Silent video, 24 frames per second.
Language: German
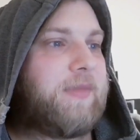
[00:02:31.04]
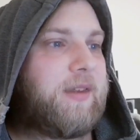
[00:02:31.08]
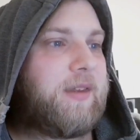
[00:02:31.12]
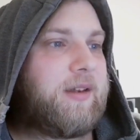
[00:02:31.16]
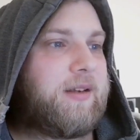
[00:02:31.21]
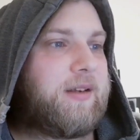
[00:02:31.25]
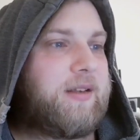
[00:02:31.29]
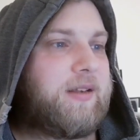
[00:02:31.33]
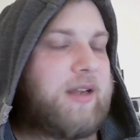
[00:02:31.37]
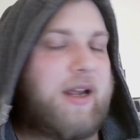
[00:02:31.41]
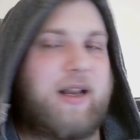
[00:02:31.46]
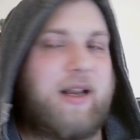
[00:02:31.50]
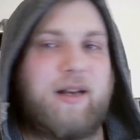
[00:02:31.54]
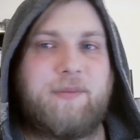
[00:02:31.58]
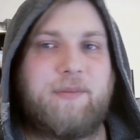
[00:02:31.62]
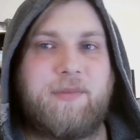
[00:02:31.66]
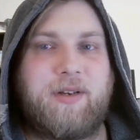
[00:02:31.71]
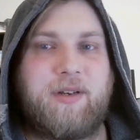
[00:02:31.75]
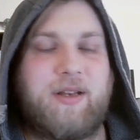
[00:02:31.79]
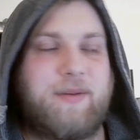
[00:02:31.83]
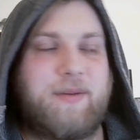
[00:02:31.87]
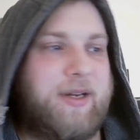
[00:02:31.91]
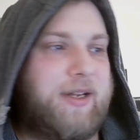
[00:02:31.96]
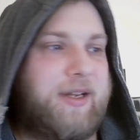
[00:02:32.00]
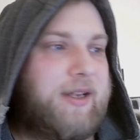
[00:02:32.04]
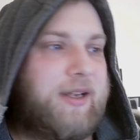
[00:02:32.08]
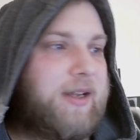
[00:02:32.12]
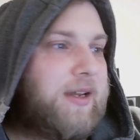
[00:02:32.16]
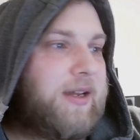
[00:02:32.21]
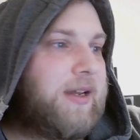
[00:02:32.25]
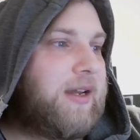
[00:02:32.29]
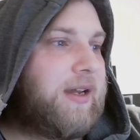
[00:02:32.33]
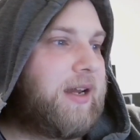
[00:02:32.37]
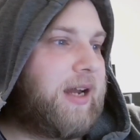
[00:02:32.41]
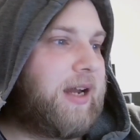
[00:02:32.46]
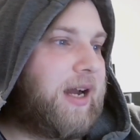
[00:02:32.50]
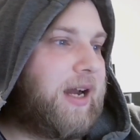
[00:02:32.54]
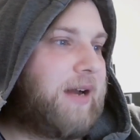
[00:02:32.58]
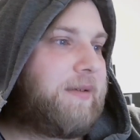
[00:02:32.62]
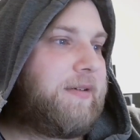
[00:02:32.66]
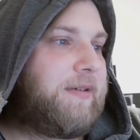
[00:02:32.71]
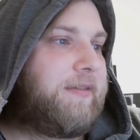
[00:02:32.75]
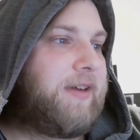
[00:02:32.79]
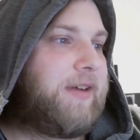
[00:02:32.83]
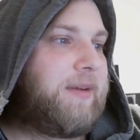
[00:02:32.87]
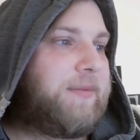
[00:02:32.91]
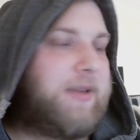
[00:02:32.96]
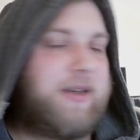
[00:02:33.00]
Teilen mit dabei.
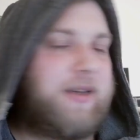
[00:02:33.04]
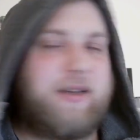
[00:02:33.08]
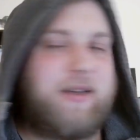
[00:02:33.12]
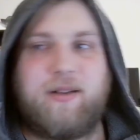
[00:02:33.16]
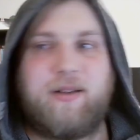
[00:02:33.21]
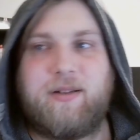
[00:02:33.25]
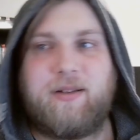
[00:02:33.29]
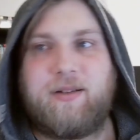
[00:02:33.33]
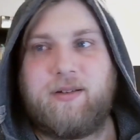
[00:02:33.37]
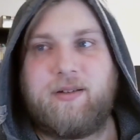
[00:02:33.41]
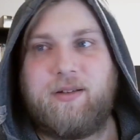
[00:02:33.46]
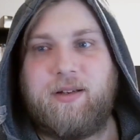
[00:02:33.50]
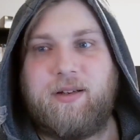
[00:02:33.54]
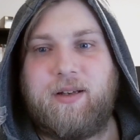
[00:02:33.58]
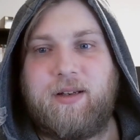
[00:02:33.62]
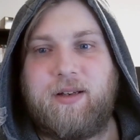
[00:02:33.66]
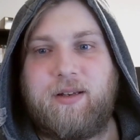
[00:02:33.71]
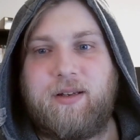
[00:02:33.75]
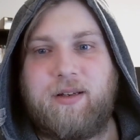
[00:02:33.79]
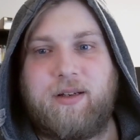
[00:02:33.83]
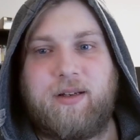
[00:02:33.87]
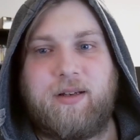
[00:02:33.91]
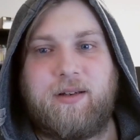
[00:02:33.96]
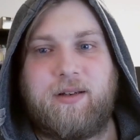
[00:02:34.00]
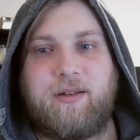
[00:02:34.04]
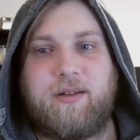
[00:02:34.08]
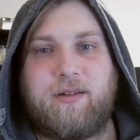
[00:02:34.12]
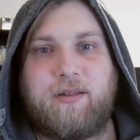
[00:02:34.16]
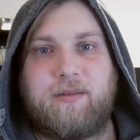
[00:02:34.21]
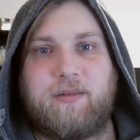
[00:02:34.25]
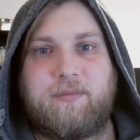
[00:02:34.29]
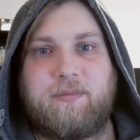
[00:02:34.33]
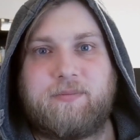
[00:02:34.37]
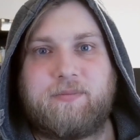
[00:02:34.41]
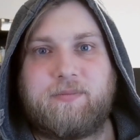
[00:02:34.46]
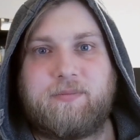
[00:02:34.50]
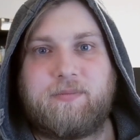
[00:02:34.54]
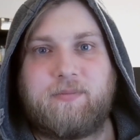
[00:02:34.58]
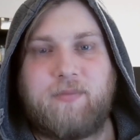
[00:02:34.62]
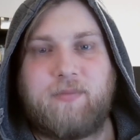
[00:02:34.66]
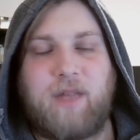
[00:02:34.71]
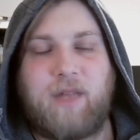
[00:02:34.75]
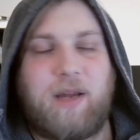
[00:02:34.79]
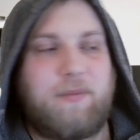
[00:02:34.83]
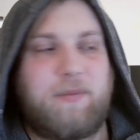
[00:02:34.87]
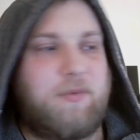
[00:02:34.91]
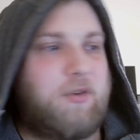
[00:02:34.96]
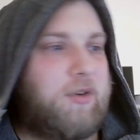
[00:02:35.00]
Aber wir haben in, äh, in den äh,
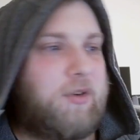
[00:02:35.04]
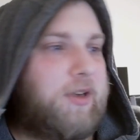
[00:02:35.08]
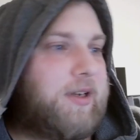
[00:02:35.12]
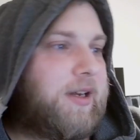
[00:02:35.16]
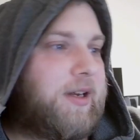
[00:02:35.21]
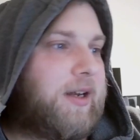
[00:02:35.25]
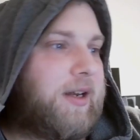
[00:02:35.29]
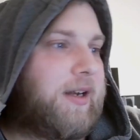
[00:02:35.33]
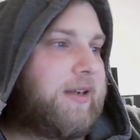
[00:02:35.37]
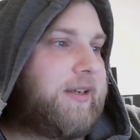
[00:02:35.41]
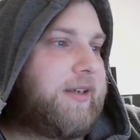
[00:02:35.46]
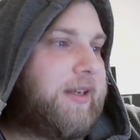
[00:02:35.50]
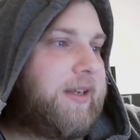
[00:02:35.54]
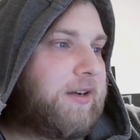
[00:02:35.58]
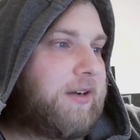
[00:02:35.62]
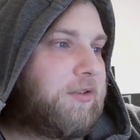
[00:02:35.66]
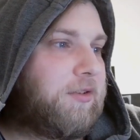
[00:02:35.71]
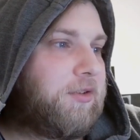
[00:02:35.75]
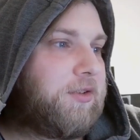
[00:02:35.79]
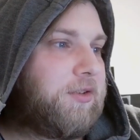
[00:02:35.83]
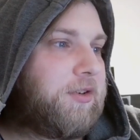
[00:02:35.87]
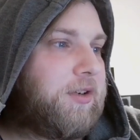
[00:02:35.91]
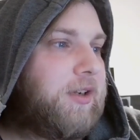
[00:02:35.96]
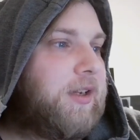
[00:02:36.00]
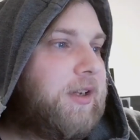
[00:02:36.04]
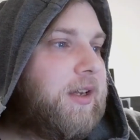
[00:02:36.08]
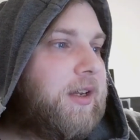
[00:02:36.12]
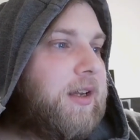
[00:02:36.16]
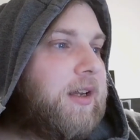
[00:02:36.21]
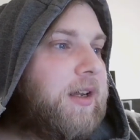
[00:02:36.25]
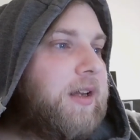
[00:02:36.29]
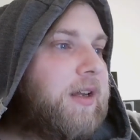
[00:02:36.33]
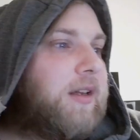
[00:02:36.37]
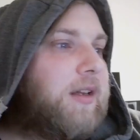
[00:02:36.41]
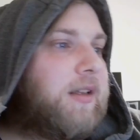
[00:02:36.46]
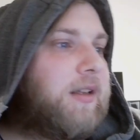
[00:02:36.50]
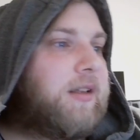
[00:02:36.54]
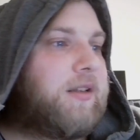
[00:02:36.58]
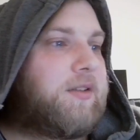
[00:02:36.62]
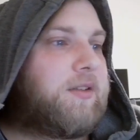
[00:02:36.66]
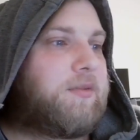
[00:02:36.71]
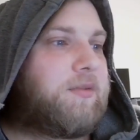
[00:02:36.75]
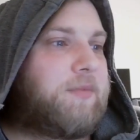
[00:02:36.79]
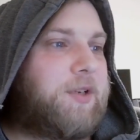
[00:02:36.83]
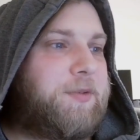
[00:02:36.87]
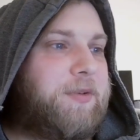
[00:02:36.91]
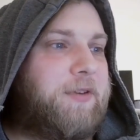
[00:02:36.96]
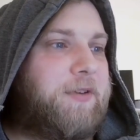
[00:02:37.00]
haben neue Charaktere auch noch
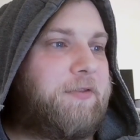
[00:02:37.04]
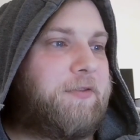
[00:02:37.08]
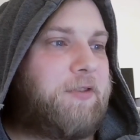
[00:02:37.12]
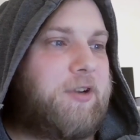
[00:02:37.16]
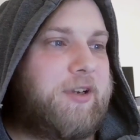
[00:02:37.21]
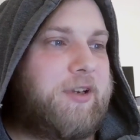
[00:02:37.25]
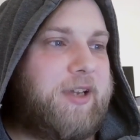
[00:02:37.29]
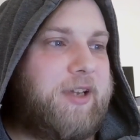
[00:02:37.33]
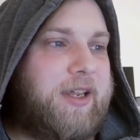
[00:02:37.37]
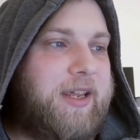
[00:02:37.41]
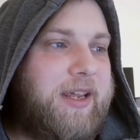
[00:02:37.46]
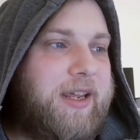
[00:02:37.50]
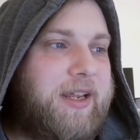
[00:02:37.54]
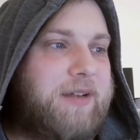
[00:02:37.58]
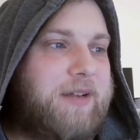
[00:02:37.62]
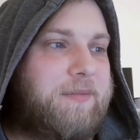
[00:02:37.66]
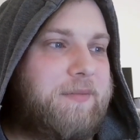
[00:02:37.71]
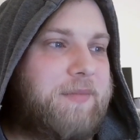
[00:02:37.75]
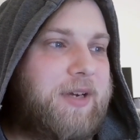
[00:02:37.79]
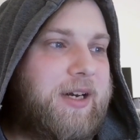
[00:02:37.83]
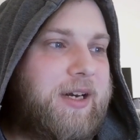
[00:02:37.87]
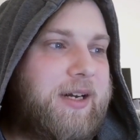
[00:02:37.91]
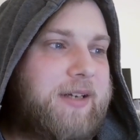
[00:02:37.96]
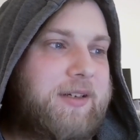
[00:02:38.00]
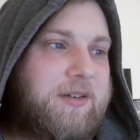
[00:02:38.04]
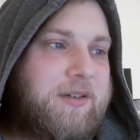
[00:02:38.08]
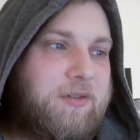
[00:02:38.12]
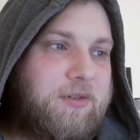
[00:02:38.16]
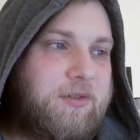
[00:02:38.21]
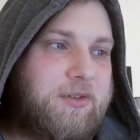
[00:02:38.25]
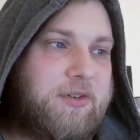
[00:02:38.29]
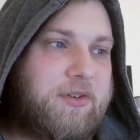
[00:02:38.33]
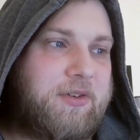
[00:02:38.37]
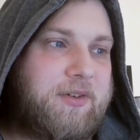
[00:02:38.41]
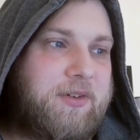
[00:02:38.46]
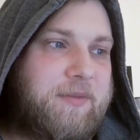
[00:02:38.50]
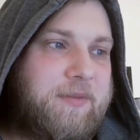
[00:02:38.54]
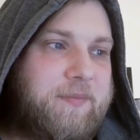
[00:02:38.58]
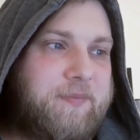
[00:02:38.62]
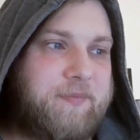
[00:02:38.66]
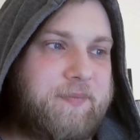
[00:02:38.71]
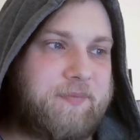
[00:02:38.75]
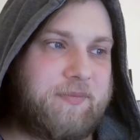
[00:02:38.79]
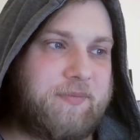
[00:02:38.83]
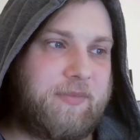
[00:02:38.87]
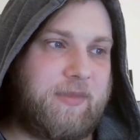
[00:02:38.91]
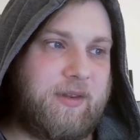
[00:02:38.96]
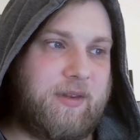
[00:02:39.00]
zum Beispiel Wolke Hegenbart aus
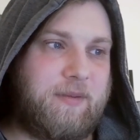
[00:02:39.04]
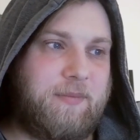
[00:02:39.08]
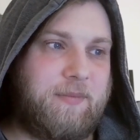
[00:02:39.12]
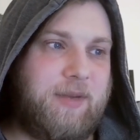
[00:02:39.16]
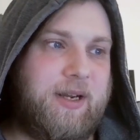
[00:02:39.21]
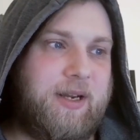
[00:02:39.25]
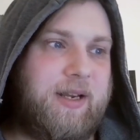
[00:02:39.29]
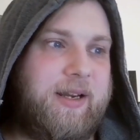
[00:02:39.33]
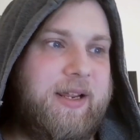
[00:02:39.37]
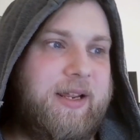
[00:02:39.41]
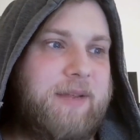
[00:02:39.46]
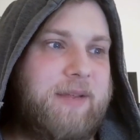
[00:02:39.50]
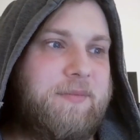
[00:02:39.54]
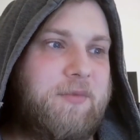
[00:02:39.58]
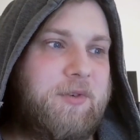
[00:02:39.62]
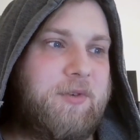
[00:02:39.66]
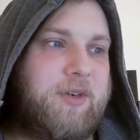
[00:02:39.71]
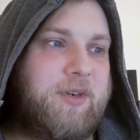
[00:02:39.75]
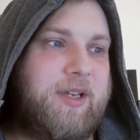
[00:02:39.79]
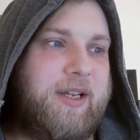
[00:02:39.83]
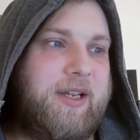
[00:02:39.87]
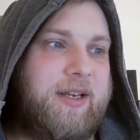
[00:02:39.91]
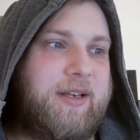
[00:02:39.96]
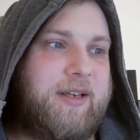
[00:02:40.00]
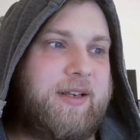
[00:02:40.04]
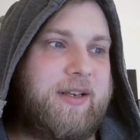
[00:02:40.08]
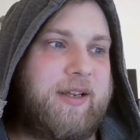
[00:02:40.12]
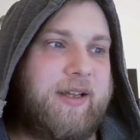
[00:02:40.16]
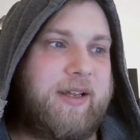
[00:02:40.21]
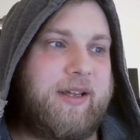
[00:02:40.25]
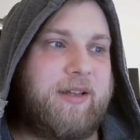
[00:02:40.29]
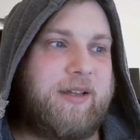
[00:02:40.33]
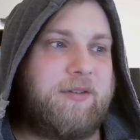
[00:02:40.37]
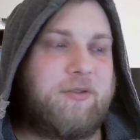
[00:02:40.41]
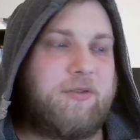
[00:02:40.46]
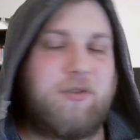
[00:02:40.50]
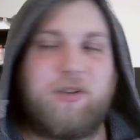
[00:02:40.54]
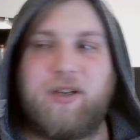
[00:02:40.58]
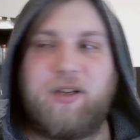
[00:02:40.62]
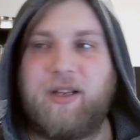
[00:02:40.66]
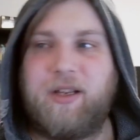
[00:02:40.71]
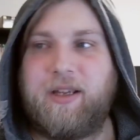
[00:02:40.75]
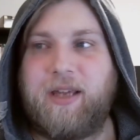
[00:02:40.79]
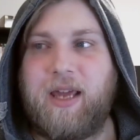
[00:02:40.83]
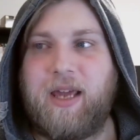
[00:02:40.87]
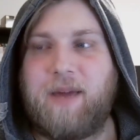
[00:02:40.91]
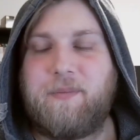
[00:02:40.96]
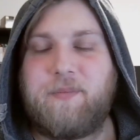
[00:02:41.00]
Mein Leben und ich die, und
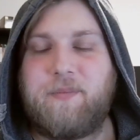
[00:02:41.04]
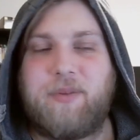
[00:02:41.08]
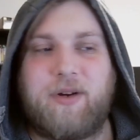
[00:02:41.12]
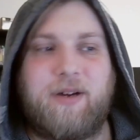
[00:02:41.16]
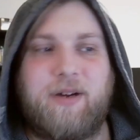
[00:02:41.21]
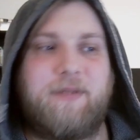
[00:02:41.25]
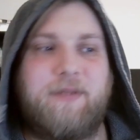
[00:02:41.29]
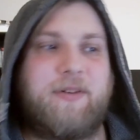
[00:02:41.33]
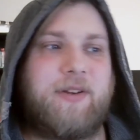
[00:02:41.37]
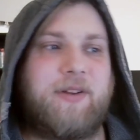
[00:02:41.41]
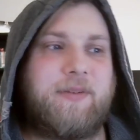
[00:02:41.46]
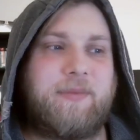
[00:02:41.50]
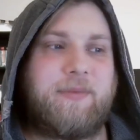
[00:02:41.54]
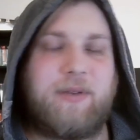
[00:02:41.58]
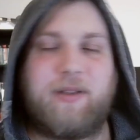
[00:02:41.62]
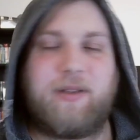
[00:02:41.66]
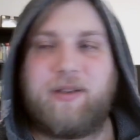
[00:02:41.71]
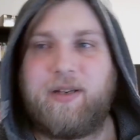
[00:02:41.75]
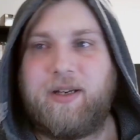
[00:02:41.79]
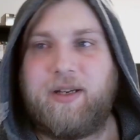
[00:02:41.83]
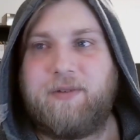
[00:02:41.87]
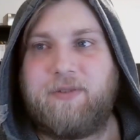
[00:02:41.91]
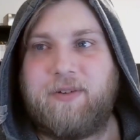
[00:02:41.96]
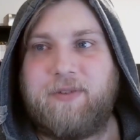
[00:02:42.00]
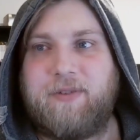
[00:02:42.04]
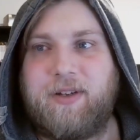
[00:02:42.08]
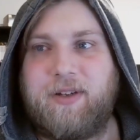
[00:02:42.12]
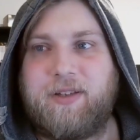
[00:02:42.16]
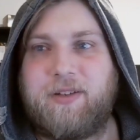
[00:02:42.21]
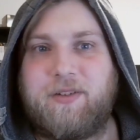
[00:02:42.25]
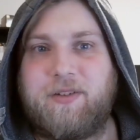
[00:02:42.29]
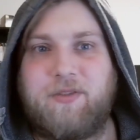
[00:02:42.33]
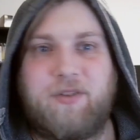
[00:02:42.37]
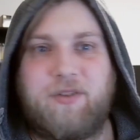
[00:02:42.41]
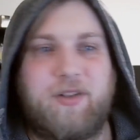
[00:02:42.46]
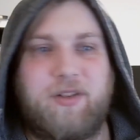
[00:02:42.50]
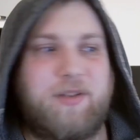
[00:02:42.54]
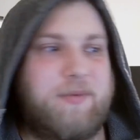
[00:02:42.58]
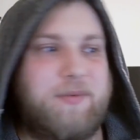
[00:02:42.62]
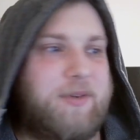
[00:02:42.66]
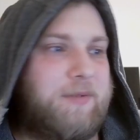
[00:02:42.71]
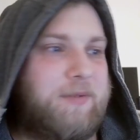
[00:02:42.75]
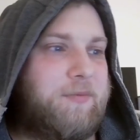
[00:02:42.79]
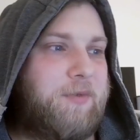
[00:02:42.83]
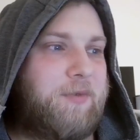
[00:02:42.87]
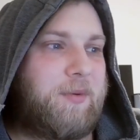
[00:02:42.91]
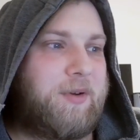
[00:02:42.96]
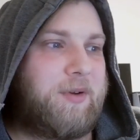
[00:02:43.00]
die Camper, was man nicht verwechseln sollte mit
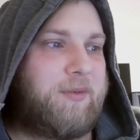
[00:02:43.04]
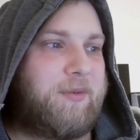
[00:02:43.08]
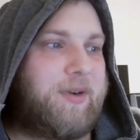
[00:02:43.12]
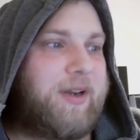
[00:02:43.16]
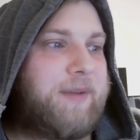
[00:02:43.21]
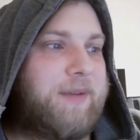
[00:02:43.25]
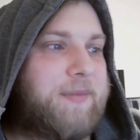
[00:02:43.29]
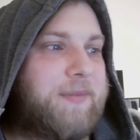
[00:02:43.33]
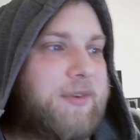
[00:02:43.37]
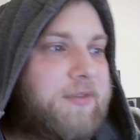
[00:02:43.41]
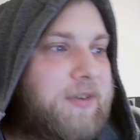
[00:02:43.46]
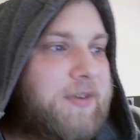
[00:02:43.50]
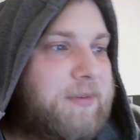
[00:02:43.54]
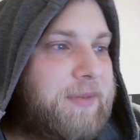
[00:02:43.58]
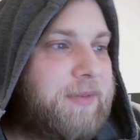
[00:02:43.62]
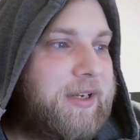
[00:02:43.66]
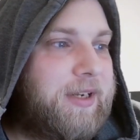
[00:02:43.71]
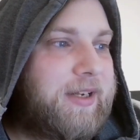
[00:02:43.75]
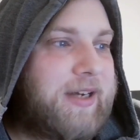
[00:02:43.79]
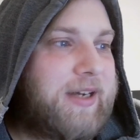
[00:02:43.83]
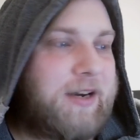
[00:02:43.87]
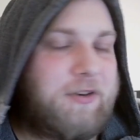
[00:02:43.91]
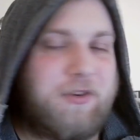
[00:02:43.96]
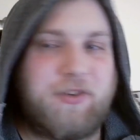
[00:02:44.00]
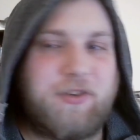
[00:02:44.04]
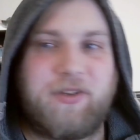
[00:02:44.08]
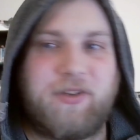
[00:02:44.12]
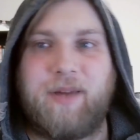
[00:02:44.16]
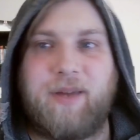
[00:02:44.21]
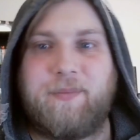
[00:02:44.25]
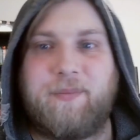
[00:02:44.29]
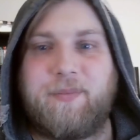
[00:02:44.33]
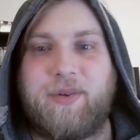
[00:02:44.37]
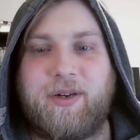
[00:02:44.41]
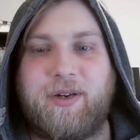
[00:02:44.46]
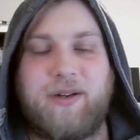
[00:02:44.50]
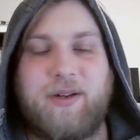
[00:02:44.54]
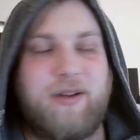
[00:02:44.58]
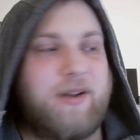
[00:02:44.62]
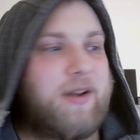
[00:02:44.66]
dem Robin Williams-Film, die Chaos Camper.